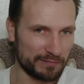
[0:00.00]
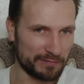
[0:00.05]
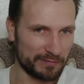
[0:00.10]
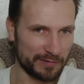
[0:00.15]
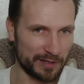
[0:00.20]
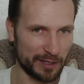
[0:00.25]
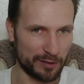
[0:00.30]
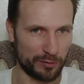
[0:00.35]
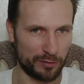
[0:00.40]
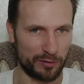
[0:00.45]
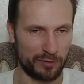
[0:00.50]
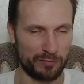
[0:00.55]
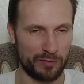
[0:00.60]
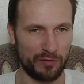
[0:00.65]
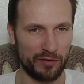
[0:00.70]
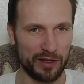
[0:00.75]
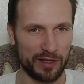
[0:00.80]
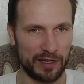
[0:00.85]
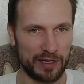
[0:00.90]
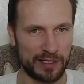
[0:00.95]
которое мы
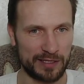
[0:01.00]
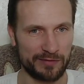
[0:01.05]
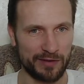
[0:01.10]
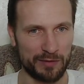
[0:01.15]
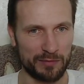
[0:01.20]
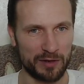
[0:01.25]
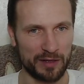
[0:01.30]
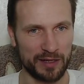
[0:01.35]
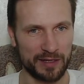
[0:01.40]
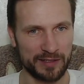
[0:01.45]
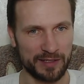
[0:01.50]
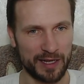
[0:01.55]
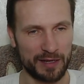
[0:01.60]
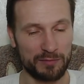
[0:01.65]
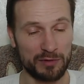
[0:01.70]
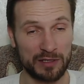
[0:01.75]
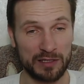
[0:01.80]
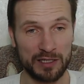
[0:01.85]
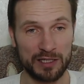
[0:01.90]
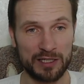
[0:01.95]
видели своими глазами,
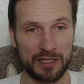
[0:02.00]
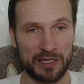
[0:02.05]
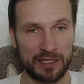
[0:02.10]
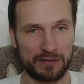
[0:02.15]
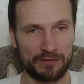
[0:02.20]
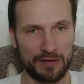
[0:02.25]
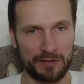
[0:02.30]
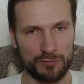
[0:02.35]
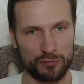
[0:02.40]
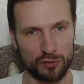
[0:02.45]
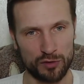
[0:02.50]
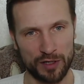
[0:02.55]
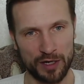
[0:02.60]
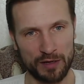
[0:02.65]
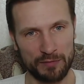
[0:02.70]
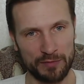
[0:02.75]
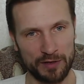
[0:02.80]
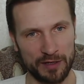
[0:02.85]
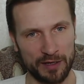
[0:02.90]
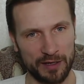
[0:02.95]
слышали своими
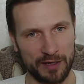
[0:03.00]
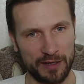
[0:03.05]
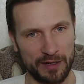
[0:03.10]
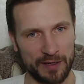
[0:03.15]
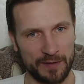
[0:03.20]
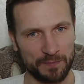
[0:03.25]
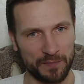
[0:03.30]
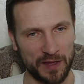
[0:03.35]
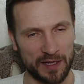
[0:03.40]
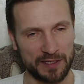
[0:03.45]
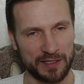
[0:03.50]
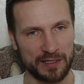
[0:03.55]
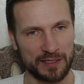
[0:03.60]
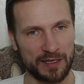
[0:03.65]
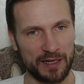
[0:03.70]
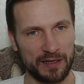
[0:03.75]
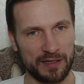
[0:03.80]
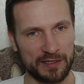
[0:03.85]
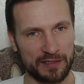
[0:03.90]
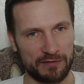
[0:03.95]
ушами,
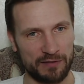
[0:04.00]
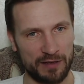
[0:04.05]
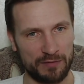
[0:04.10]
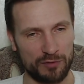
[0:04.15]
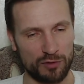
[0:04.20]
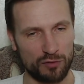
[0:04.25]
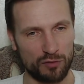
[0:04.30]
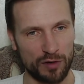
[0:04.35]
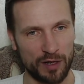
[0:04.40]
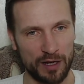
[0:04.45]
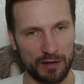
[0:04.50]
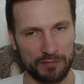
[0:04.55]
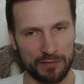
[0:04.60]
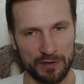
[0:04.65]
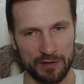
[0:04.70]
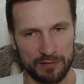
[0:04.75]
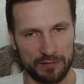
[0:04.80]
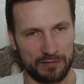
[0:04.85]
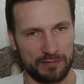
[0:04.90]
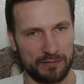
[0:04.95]
осязали своими руками.
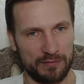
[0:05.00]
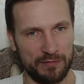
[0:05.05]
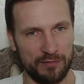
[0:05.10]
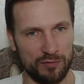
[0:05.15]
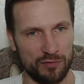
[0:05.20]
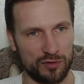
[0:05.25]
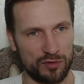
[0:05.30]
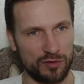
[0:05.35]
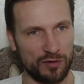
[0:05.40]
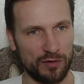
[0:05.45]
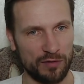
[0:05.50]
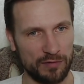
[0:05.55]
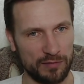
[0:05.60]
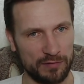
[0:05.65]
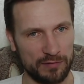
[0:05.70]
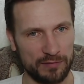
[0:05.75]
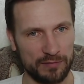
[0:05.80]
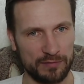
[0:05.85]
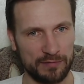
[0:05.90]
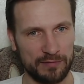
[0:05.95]
Ну что,
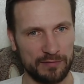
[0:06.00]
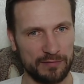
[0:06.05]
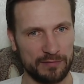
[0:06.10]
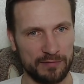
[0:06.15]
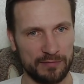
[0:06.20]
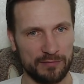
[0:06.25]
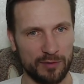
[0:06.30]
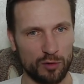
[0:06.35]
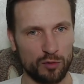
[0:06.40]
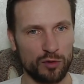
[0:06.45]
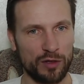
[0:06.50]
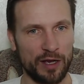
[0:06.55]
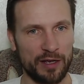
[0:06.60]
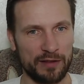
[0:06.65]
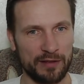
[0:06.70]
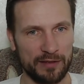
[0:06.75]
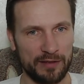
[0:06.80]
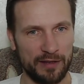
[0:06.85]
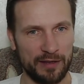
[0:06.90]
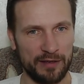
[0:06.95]
ну куда
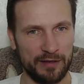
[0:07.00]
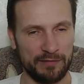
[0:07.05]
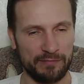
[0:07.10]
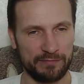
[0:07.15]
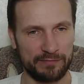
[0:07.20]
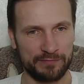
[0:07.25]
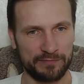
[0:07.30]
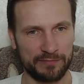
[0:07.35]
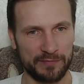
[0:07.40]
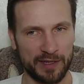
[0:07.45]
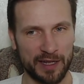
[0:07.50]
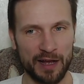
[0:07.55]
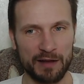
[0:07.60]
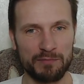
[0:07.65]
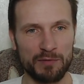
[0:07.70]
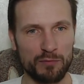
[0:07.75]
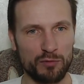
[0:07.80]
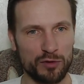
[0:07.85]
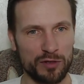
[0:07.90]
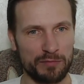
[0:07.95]
это денем? Как
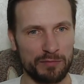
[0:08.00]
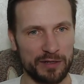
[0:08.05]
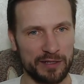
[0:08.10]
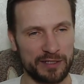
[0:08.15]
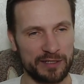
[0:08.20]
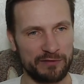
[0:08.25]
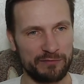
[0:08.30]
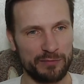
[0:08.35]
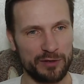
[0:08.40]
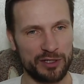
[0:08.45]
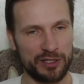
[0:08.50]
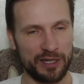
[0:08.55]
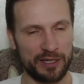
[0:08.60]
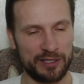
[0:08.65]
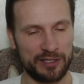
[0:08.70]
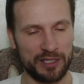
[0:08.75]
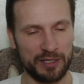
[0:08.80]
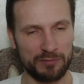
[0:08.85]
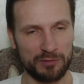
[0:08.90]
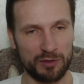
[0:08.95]
мы будем это совмещать с
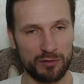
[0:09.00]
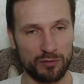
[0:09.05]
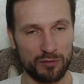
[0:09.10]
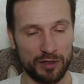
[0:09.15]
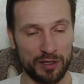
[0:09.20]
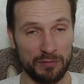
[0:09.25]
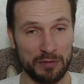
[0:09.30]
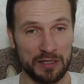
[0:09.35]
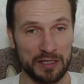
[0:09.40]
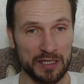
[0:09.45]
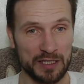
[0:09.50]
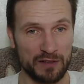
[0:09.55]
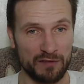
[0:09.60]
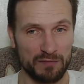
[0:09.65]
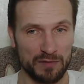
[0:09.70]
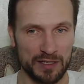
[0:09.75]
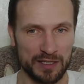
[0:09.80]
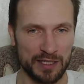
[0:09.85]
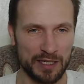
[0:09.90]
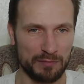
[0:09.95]
чем-то другим? Это
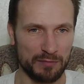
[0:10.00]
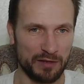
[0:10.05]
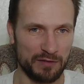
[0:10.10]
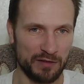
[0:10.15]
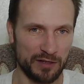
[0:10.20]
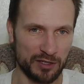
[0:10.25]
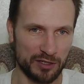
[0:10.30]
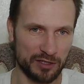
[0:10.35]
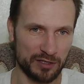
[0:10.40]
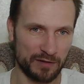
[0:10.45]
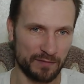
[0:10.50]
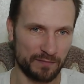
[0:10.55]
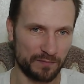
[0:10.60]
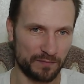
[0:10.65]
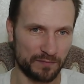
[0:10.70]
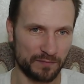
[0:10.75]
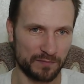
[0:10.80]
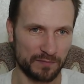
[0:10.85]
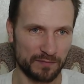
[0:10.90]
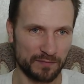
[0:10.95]
несовместимые вещи.
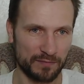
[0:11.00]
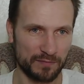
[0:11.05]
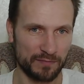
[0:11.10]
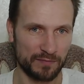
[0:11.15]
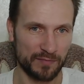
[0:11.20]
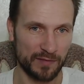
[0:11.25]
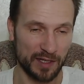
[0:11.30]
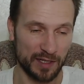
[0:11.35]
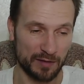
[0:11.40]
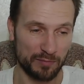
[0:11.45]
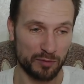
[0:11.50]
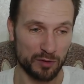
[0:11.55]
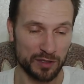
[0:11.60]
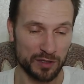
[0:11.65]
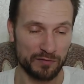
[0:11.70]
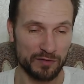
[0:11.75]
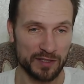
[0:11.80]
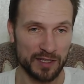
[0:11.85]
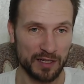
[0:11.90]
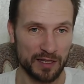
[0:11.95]
Это просто
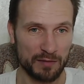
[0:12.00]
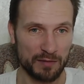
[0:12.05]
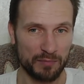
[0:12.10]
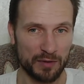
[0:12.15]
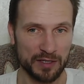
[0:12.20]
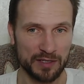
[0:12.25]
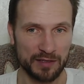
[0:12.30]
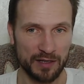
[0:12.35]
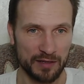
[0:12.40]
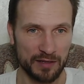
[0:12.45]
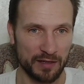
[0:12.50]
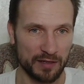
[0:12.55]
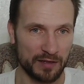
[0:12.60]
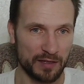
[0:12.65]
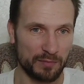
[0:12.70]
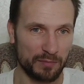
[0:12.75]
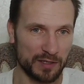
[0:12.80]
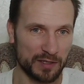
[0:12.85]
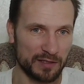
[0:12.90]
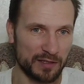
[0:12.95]
высота познания, ты
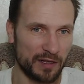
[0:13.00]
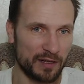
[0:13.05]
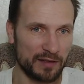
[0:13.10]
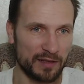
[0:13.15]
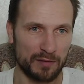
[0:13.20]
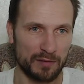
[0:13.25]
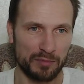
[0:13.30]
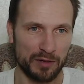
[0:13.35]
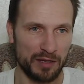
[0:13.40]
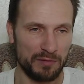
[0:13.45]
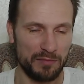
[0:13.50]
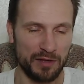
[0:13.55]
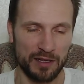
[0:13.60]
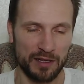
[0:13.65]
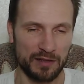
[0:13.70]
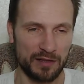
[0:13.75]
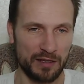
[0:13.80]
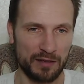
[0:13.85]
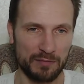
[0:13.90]
познал, так прими это и